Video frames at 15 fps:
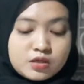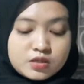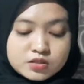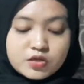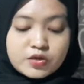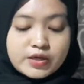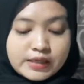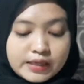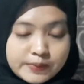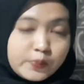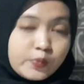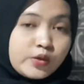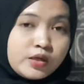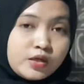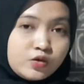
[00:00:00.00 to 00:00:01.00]
eh, Sanan
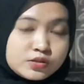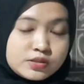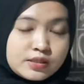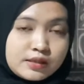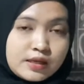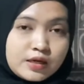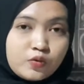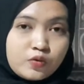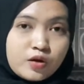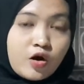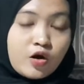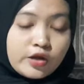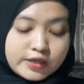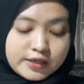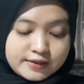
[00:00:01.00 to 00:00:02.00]
Kapoor ikut serta
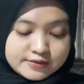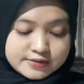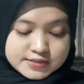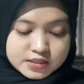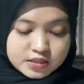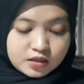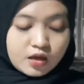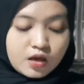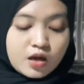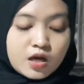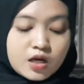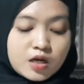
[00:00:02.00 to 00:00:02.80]
diundang oleh KNCC.